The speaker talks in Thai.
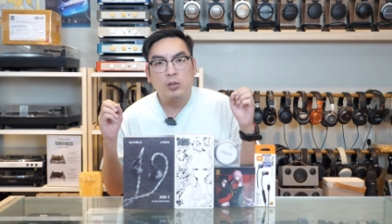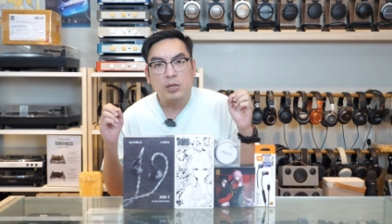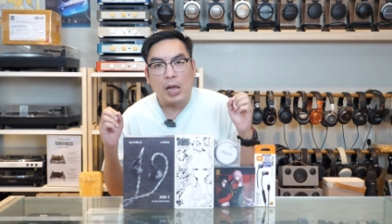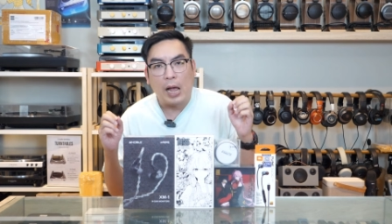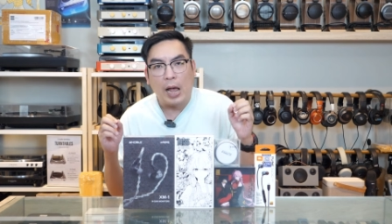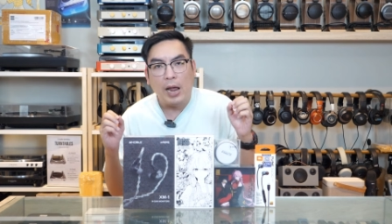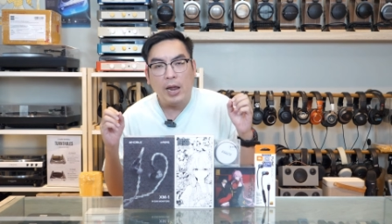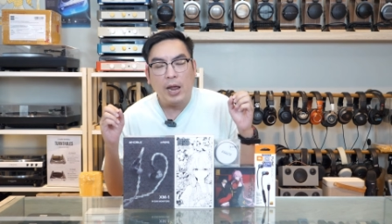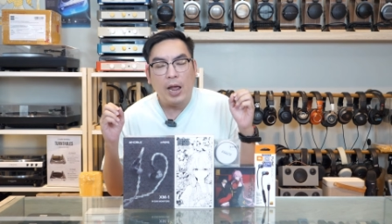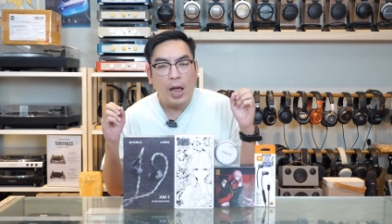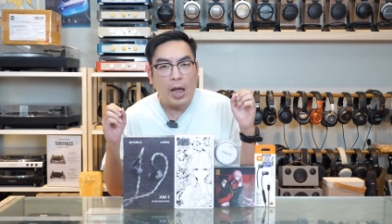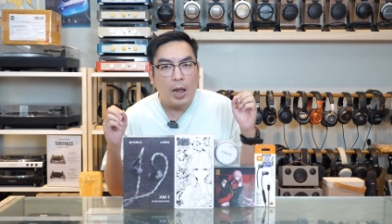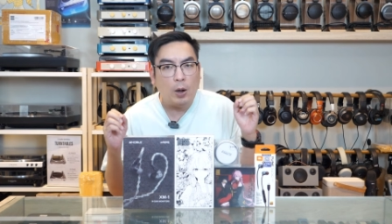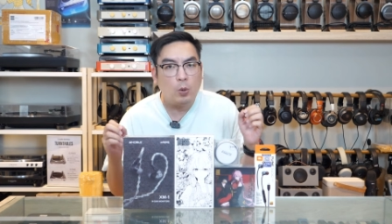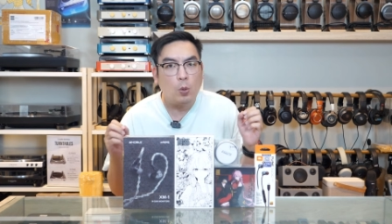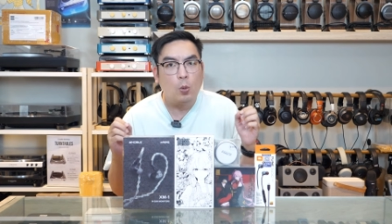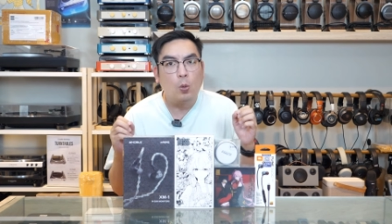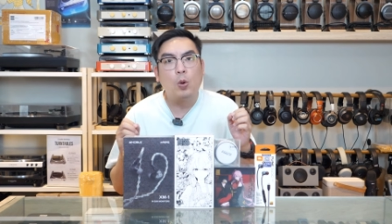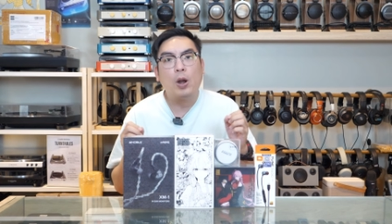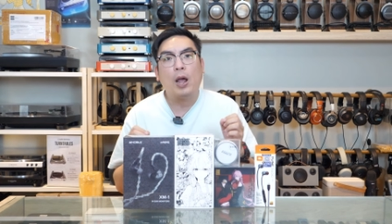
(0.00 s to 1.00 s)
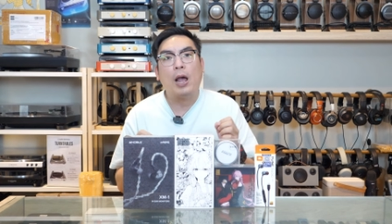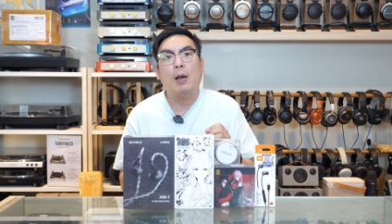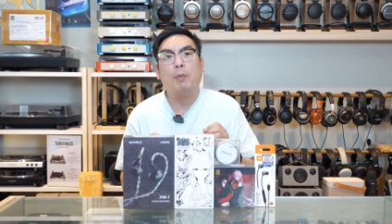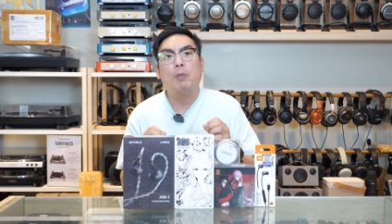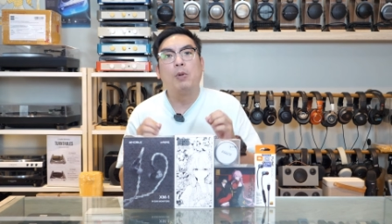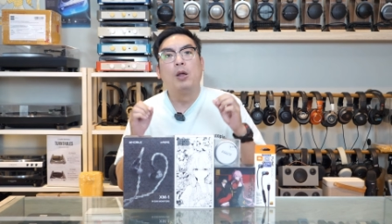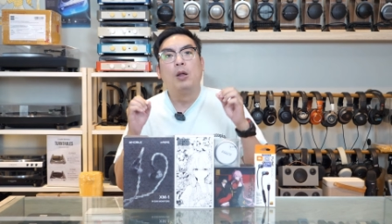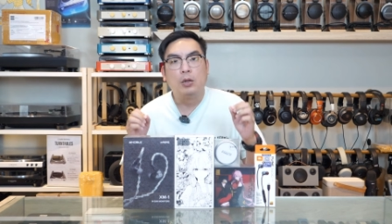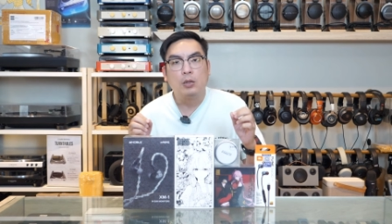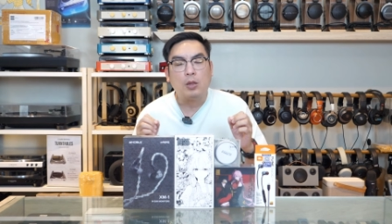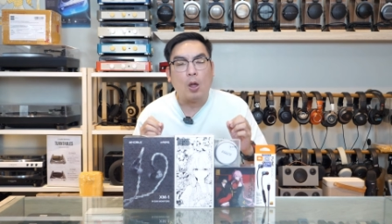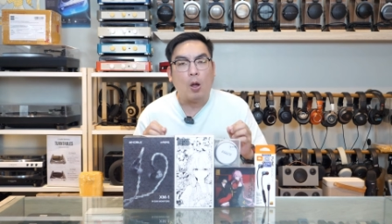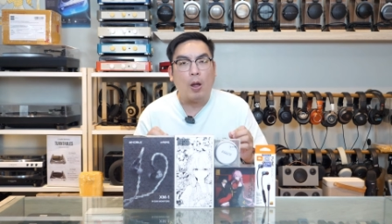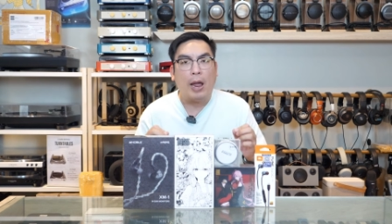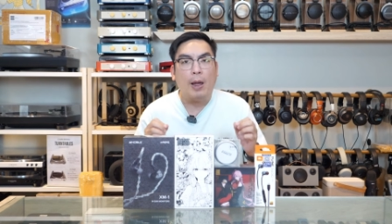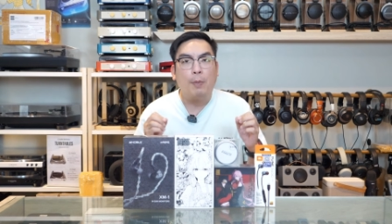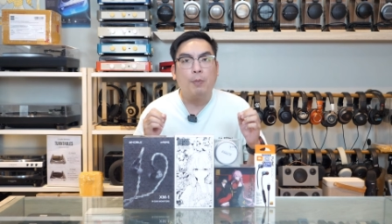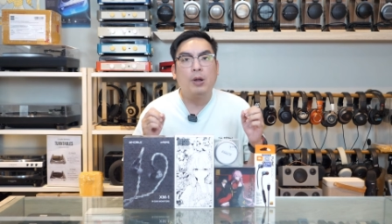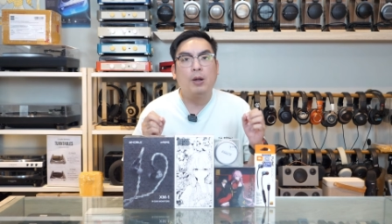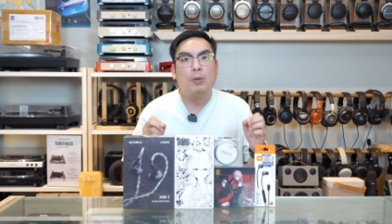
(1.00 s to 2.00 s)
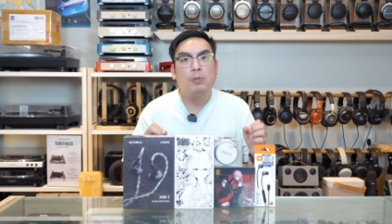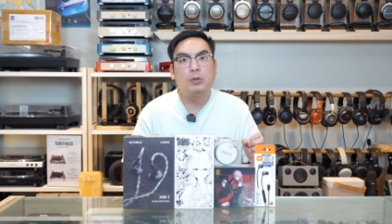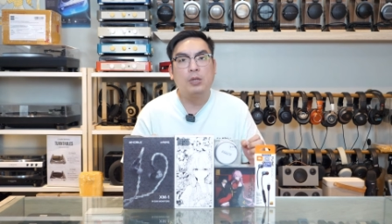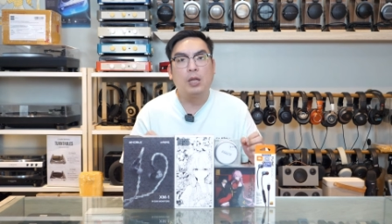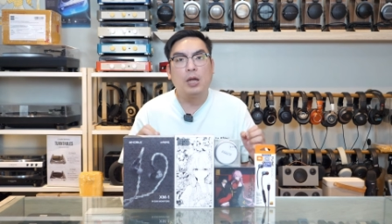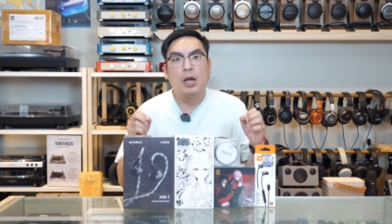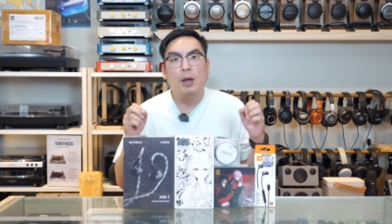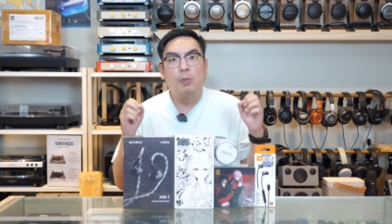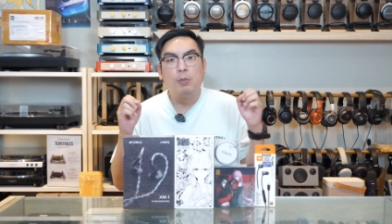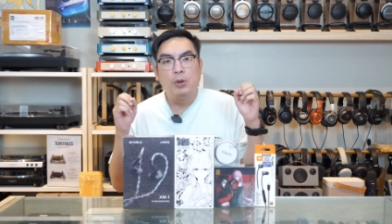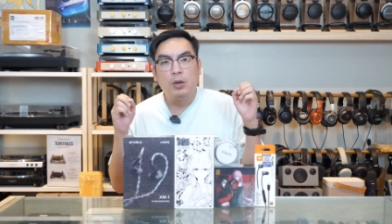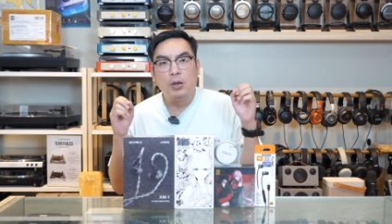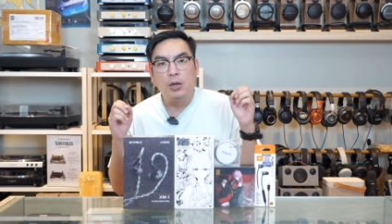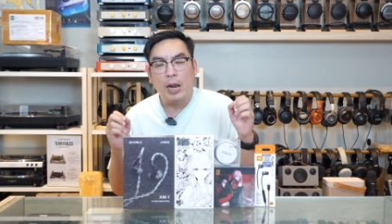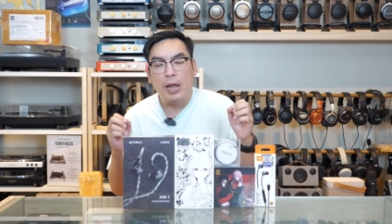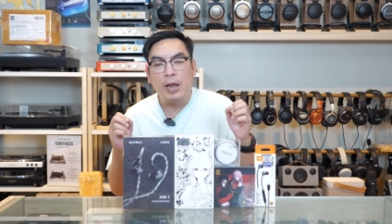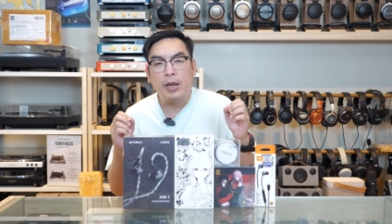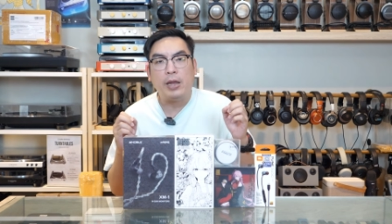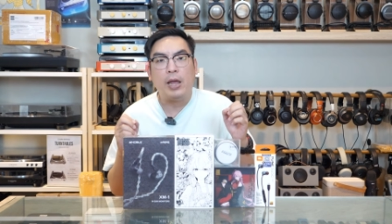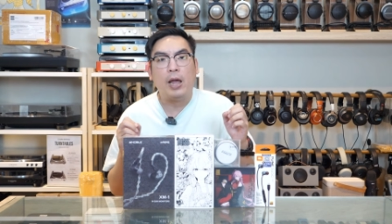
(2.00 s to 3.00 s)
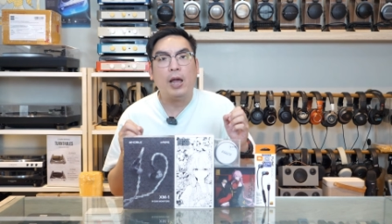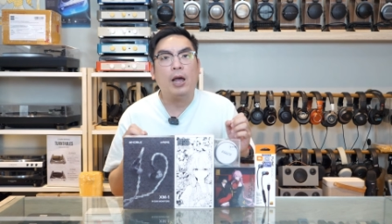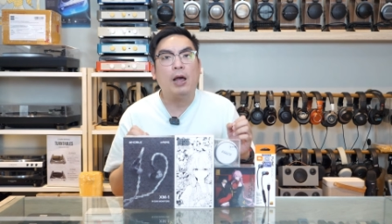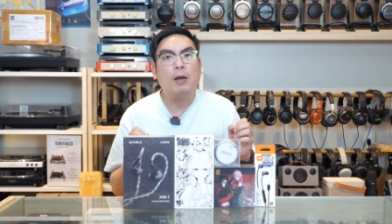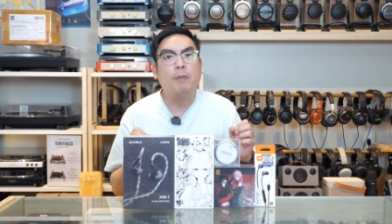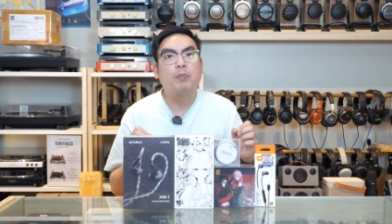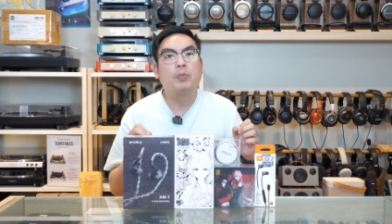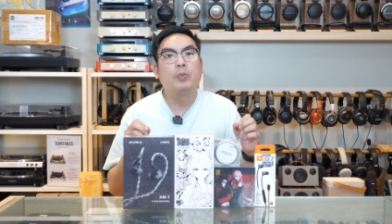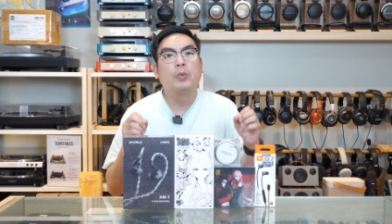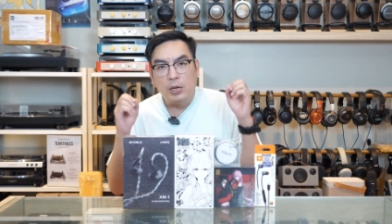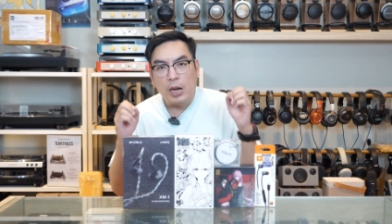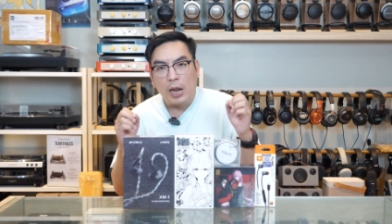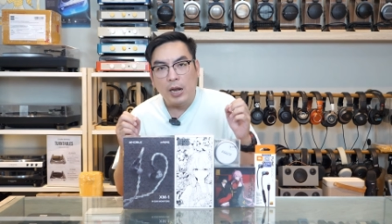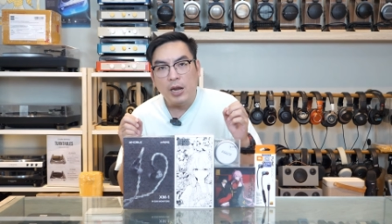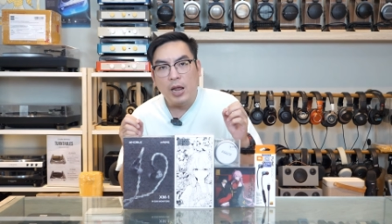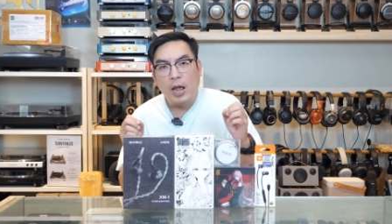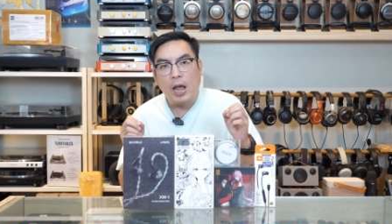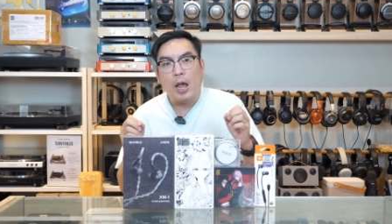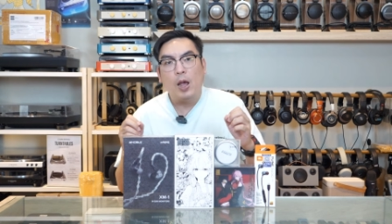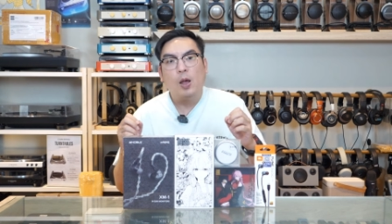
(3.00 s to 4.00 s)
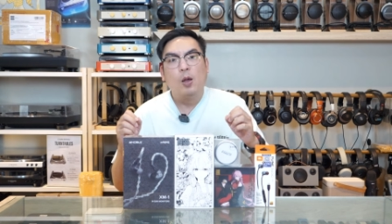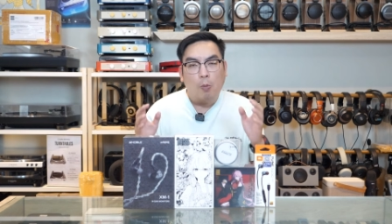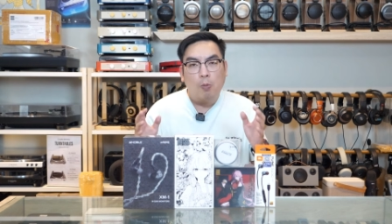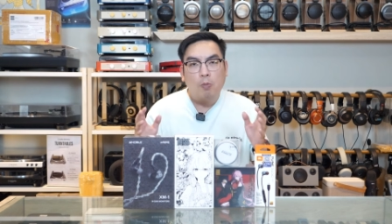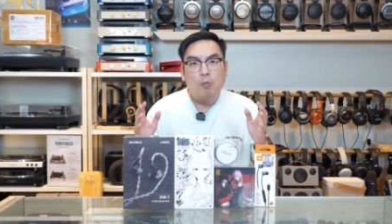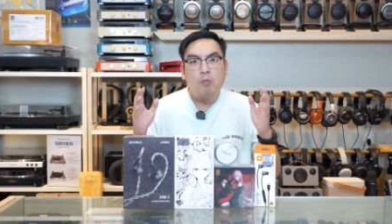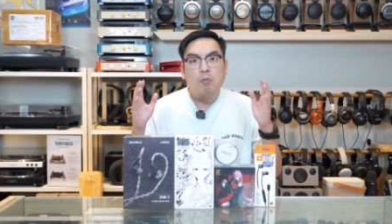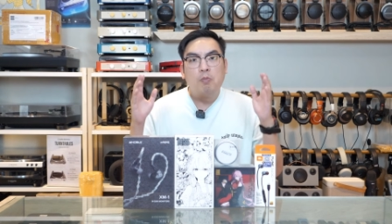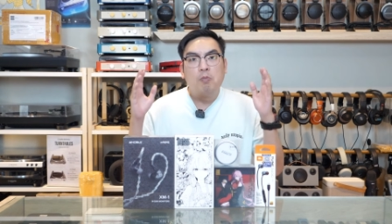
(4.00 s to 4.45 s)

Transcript: สายหางหนูนะครับหรือต่อแอมเพิ่มเติมหรืออะไรอย่างเงี้ยครับฉะนั้นเนี่ยผม